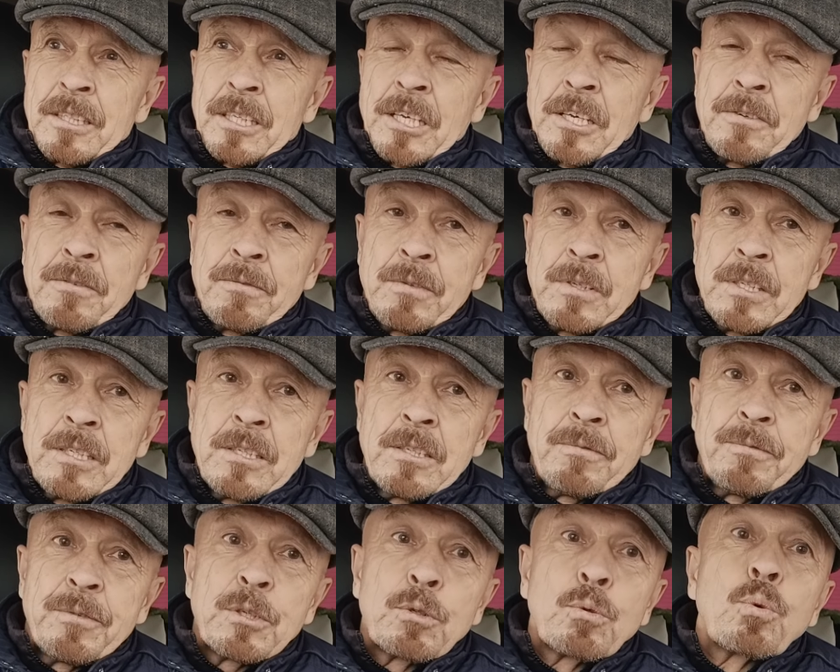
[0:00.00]
И
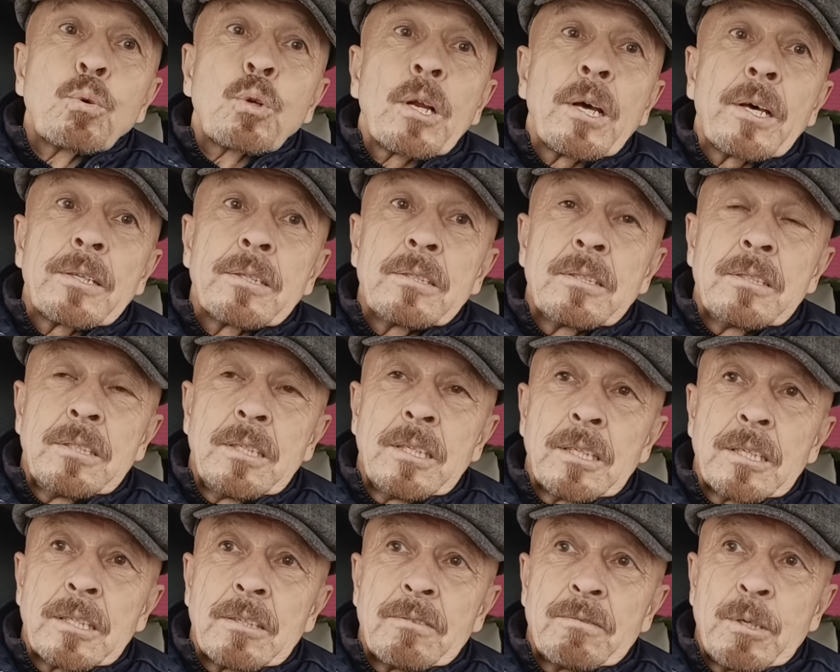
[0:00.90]
вы фигурант
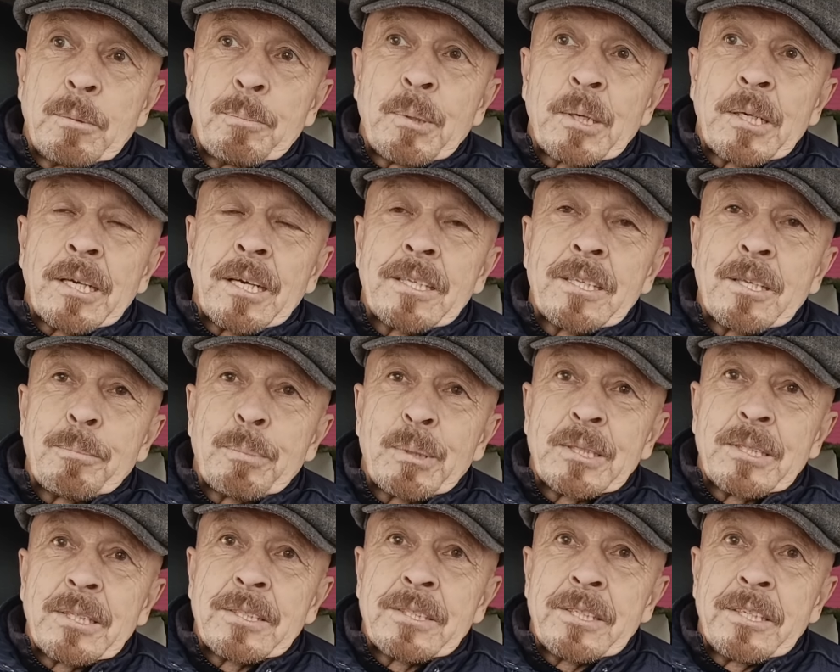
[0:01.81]
дела, вы пока не
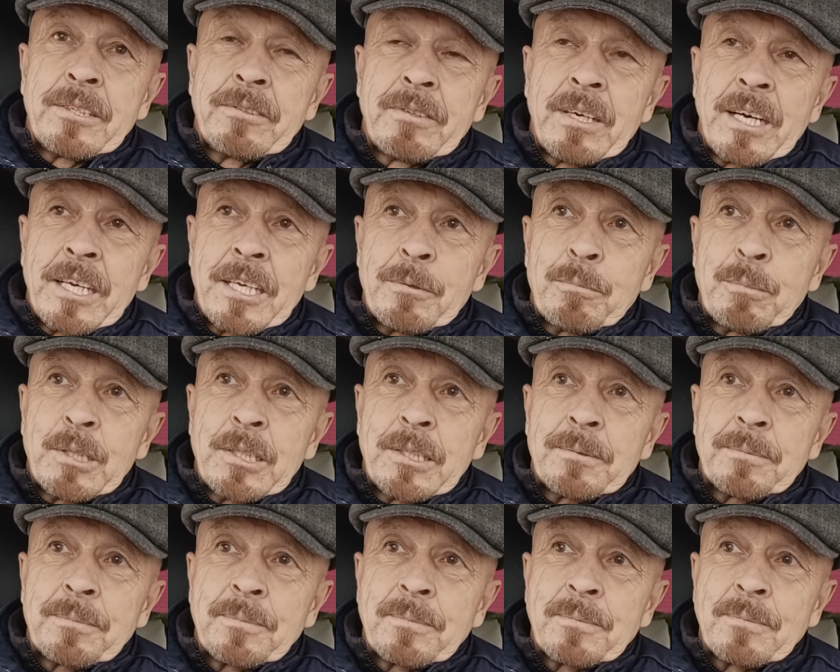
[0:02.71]
подозреваемый,